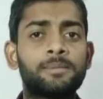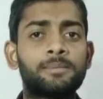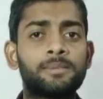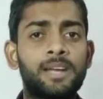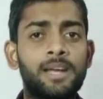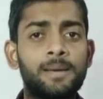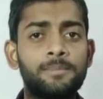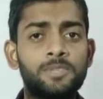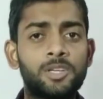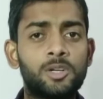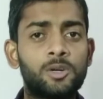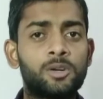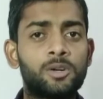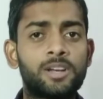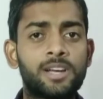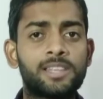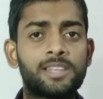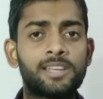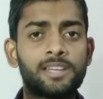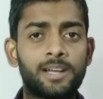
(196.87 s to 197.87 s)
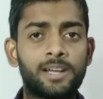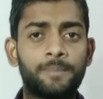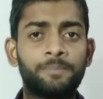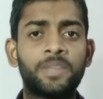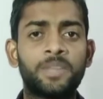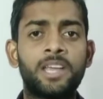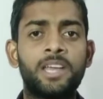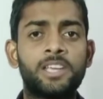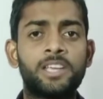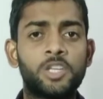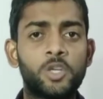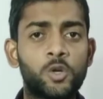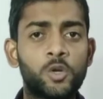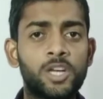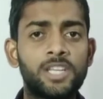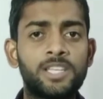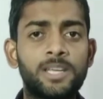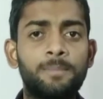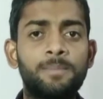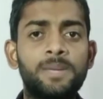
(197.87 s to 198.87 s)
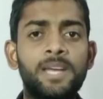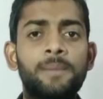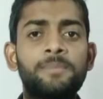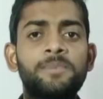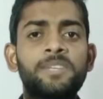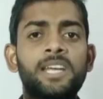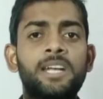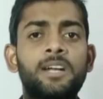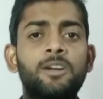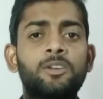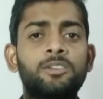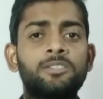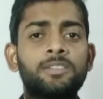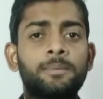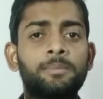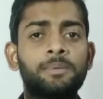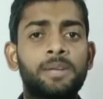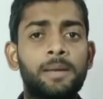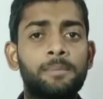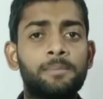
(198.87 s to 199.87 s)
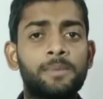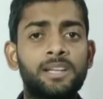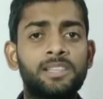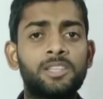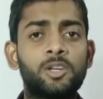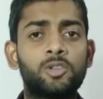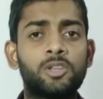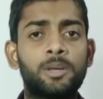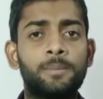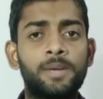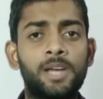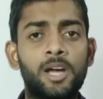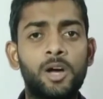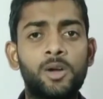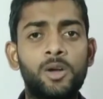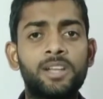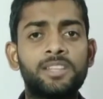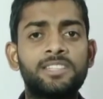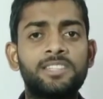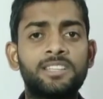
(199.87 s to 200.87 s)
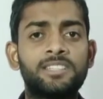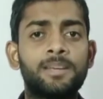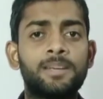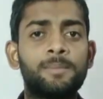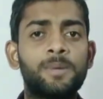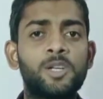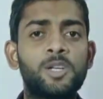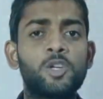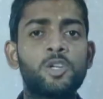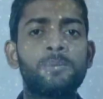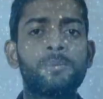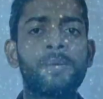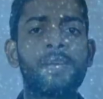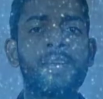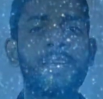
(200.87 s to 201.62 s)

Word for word: सब्सक्राइब जरूर कर देना क्योंकि जब भी आप चैनल को सब्सक्राइब करते हो तो हमें और अच्छे अच्छे वीडियोज़